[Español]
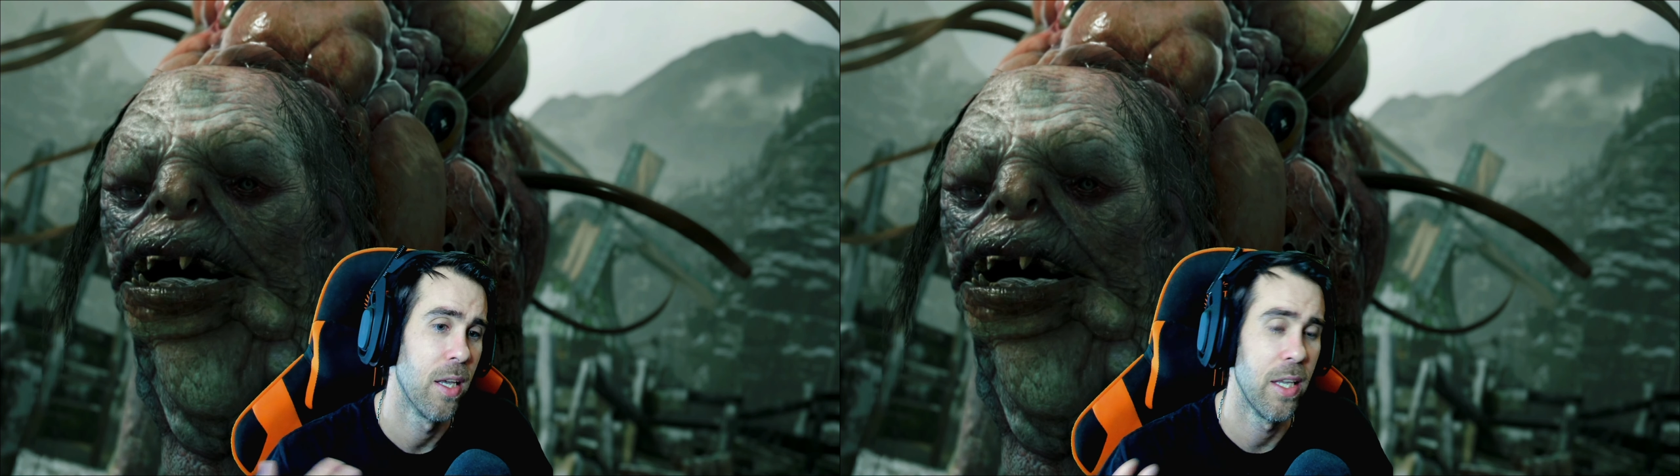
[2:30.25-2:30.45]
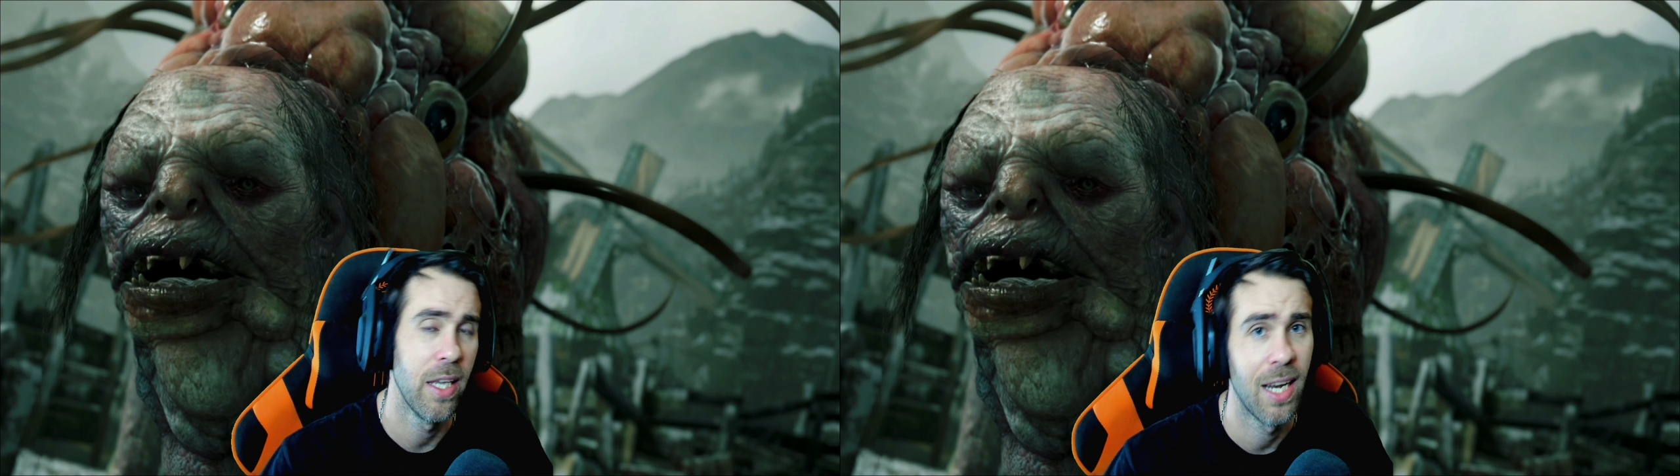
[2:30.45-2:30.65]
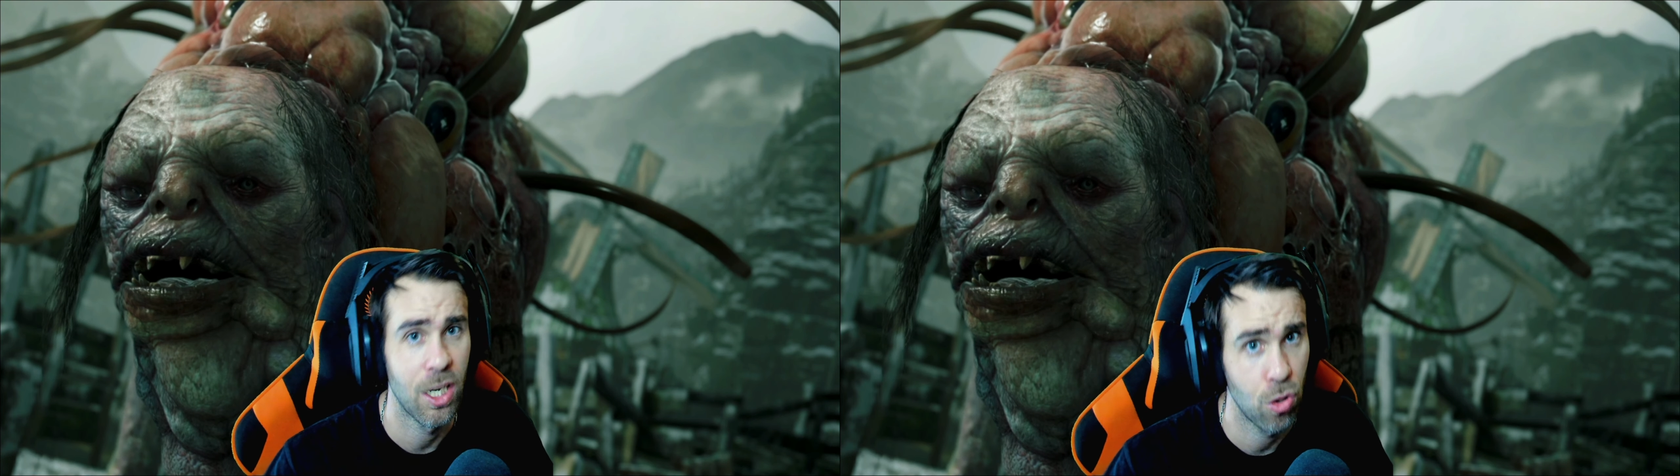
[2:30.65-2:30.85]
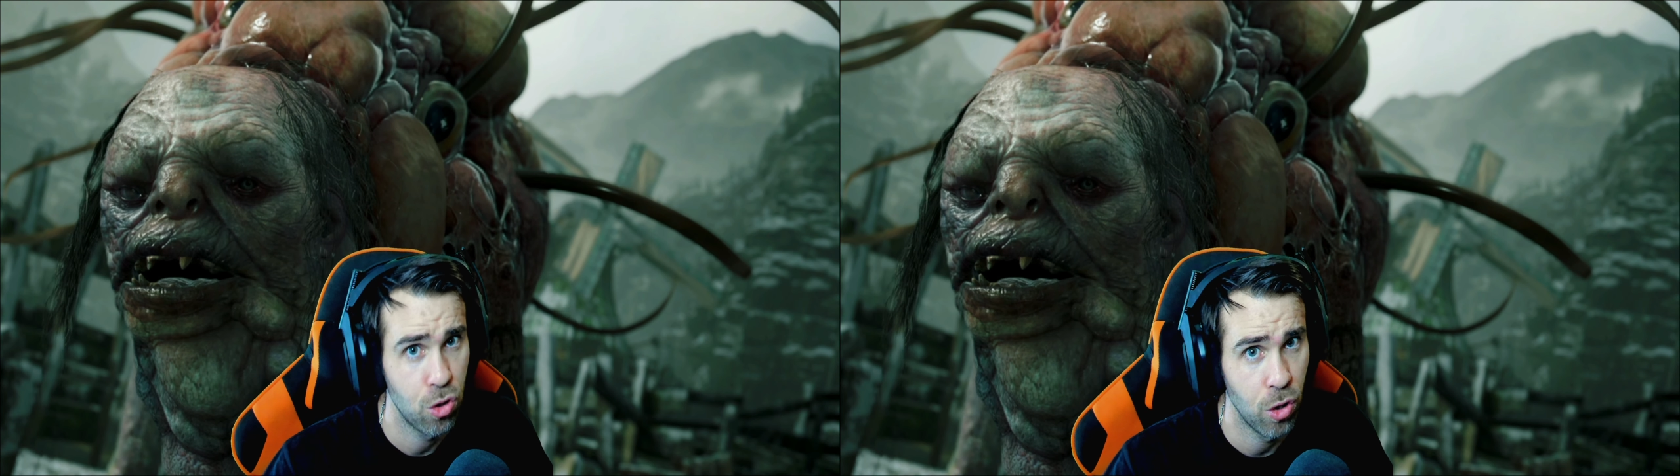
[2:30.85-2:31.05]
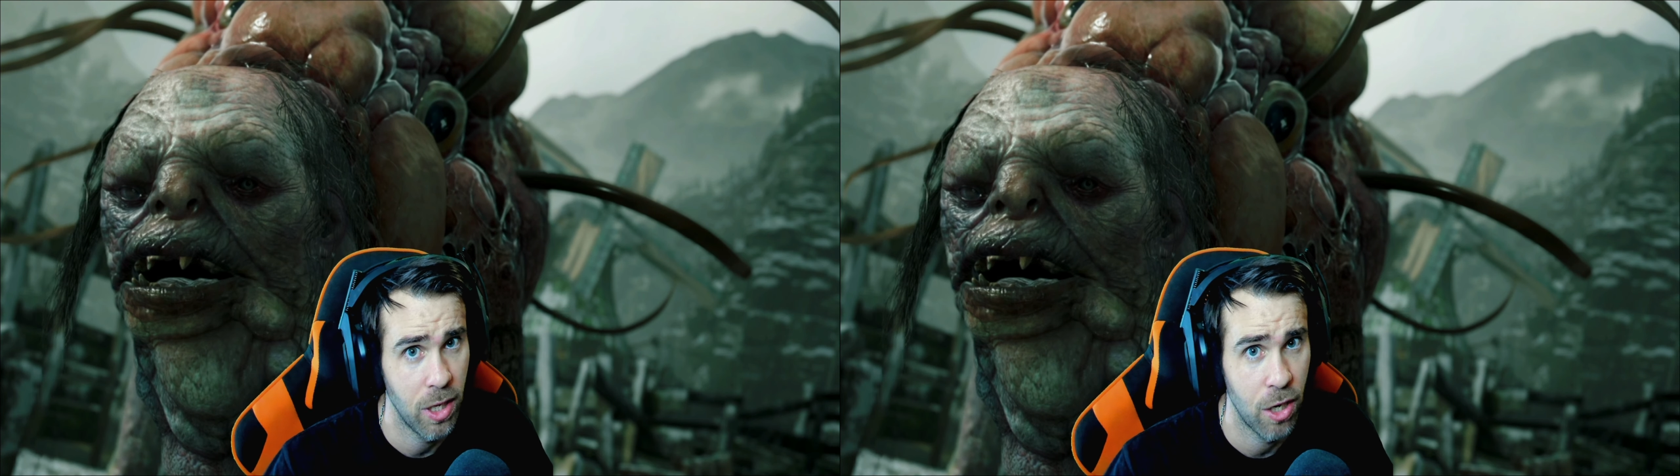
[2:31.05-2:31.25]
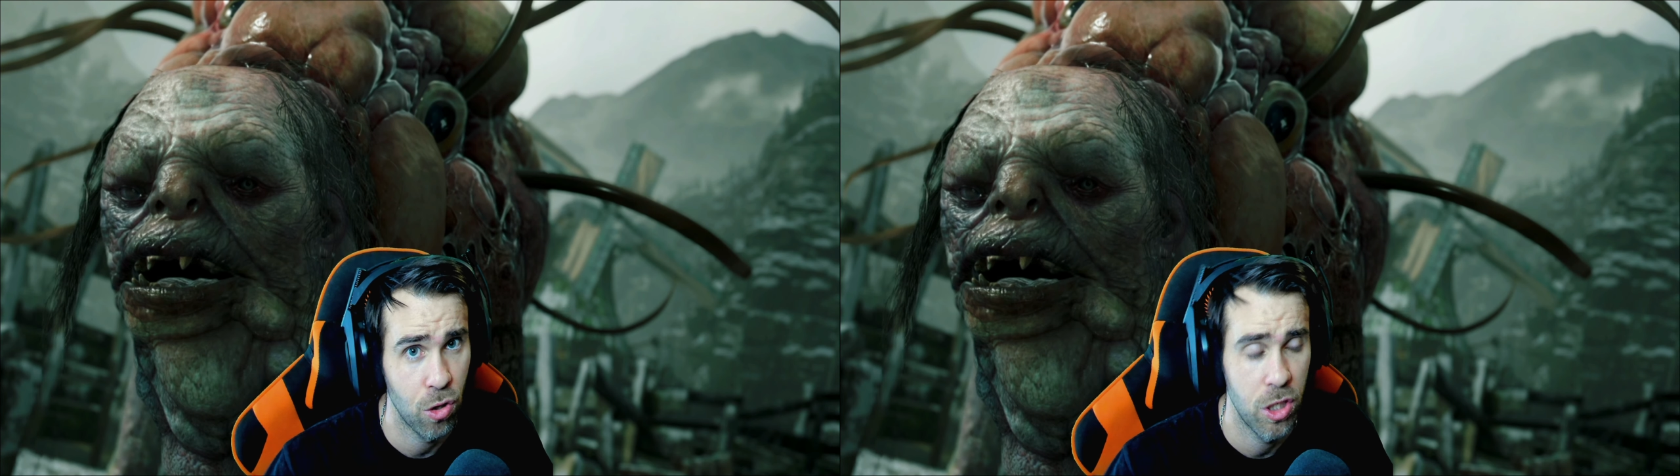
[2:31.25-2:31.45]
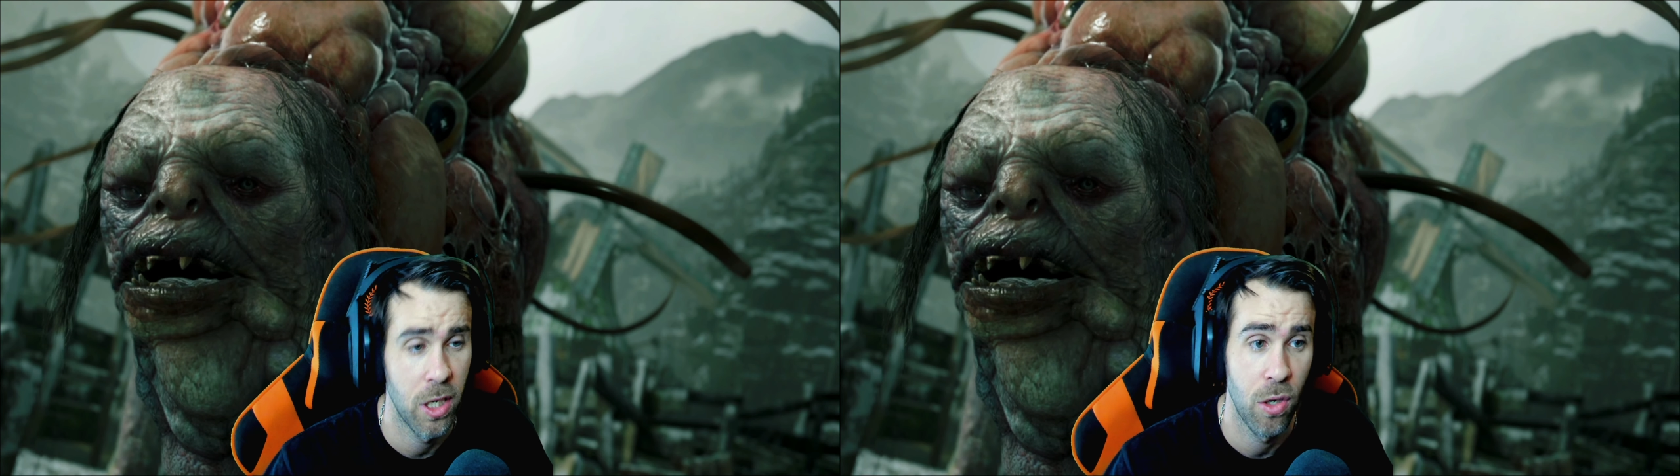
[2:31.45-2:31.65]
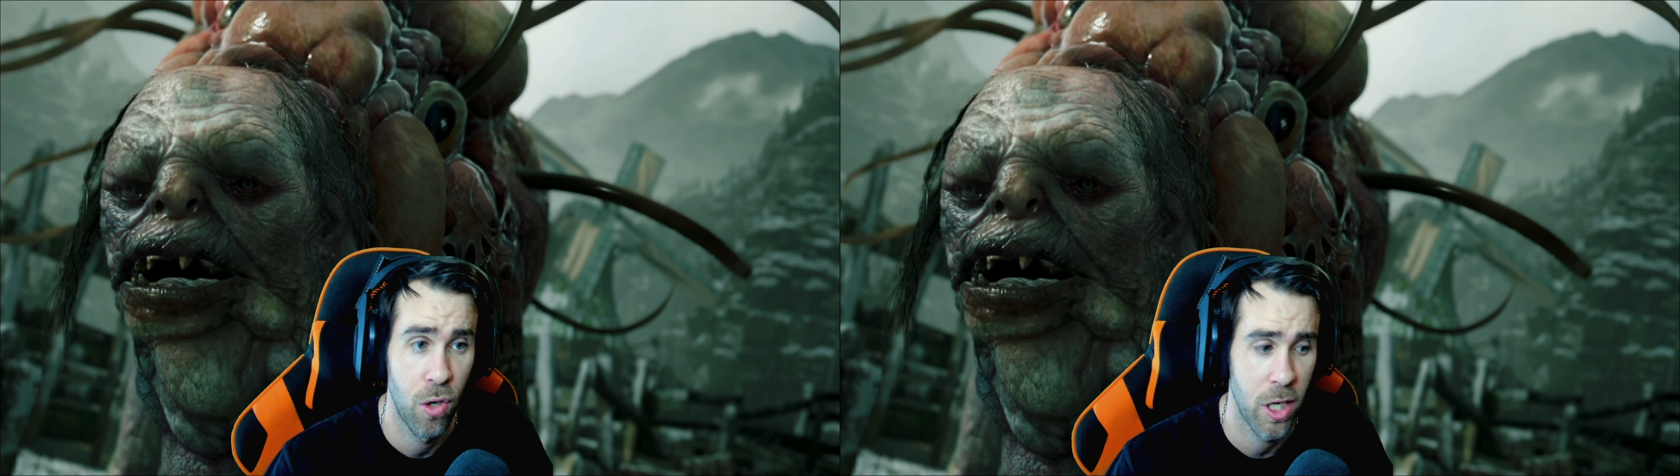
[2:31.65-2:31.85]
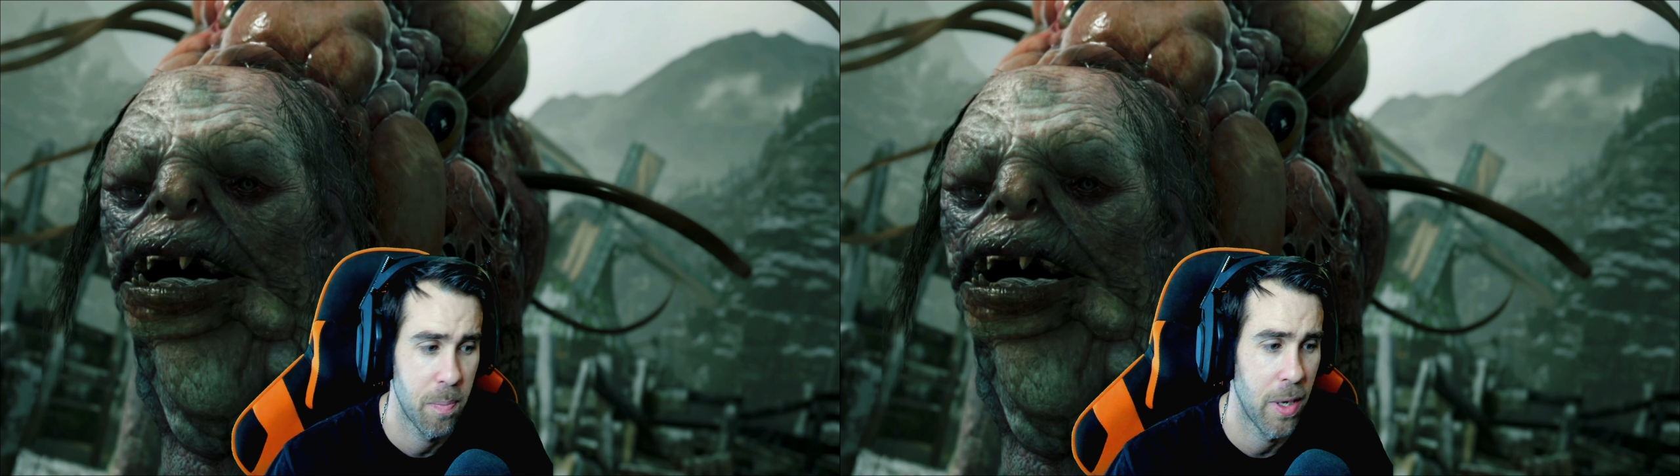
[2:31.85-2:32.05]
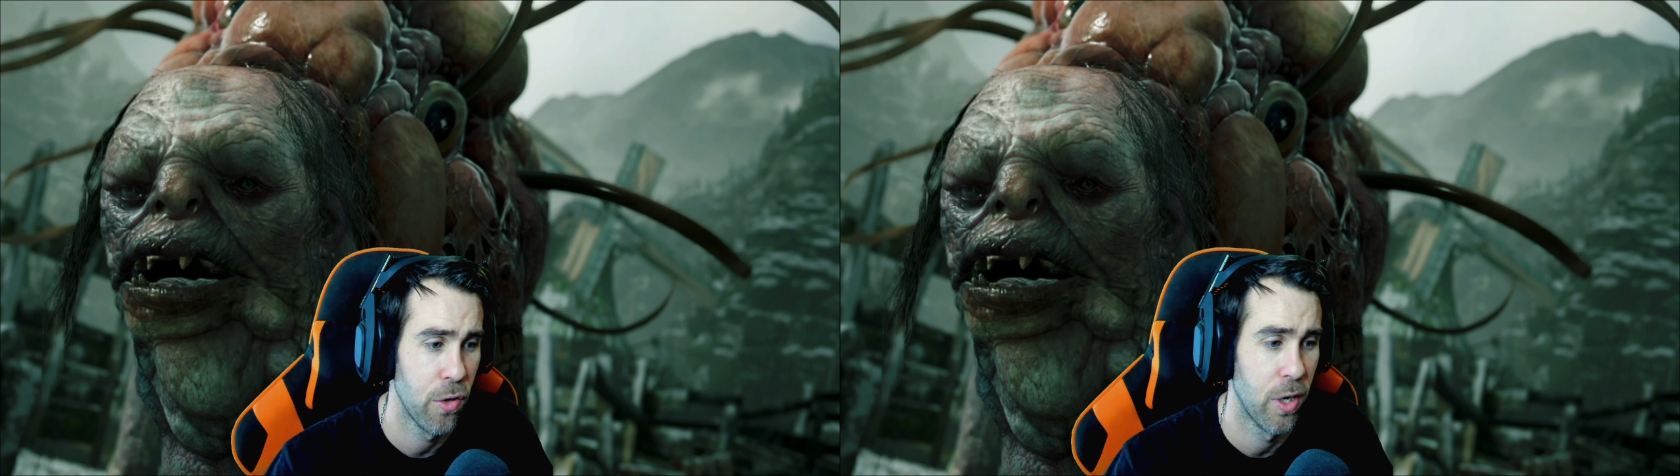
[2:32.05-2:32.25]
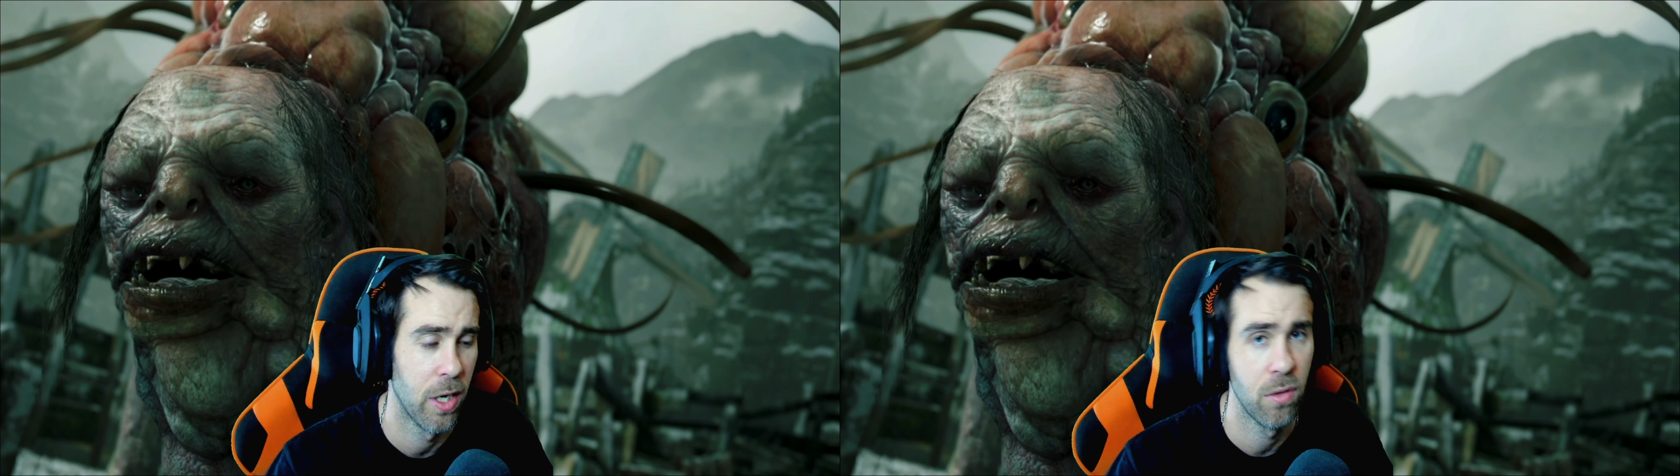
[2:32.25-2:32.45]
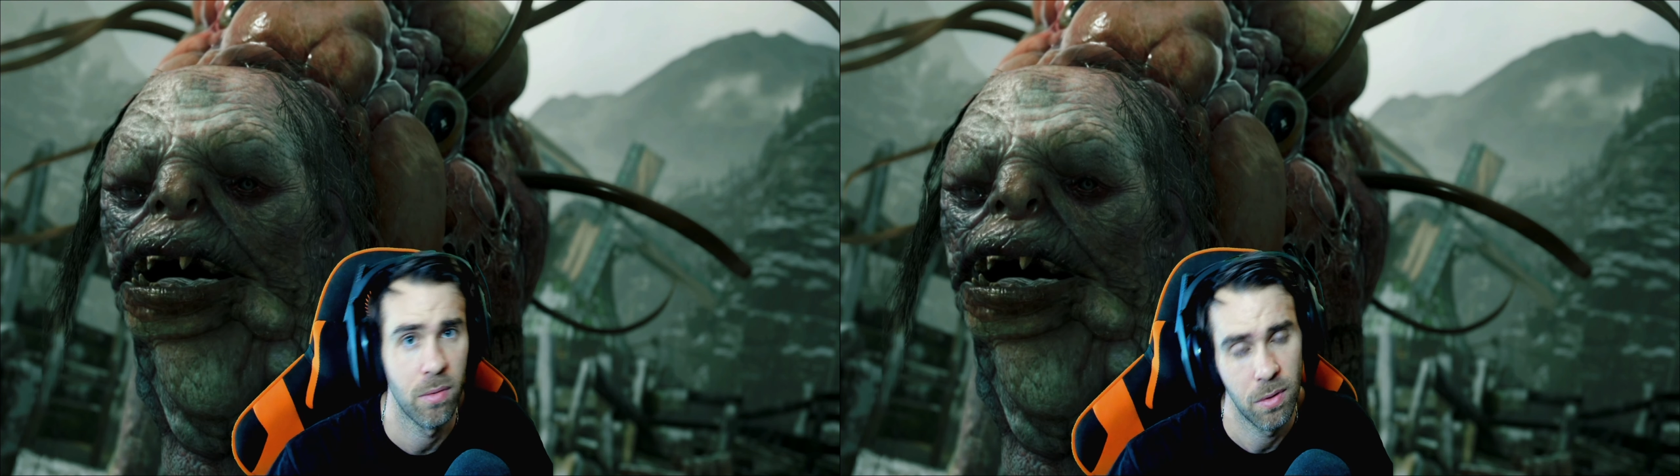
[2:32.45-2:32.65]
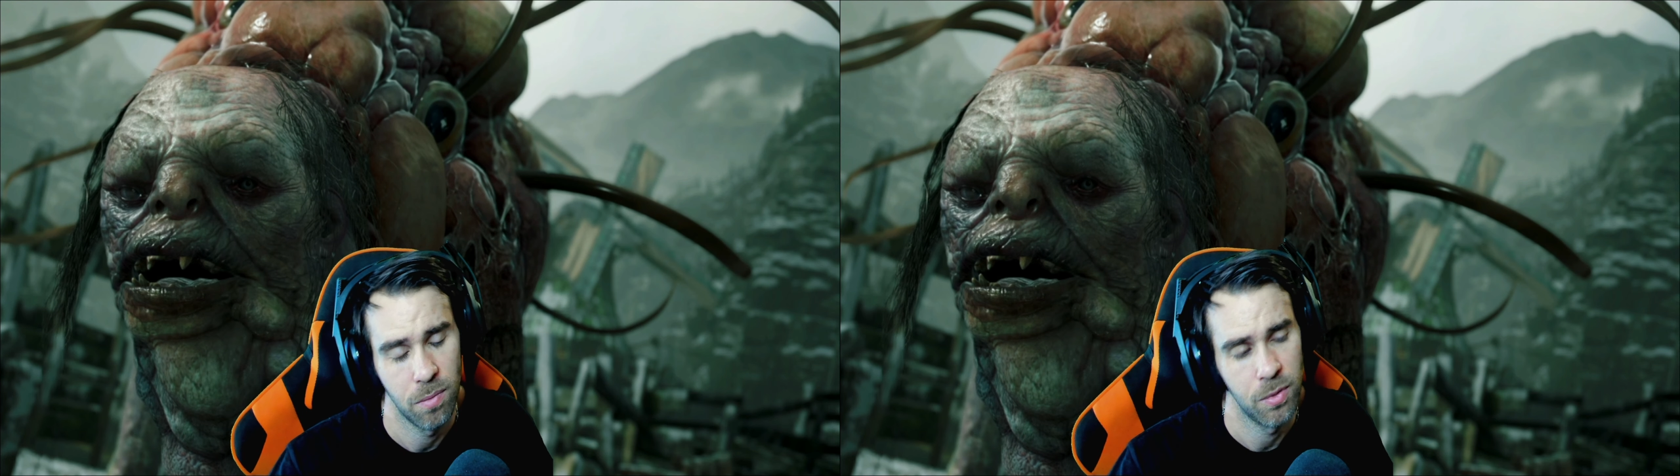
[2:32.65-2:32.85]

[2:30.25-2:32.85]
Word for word: y a las 8 de la noche hora española, ¿no?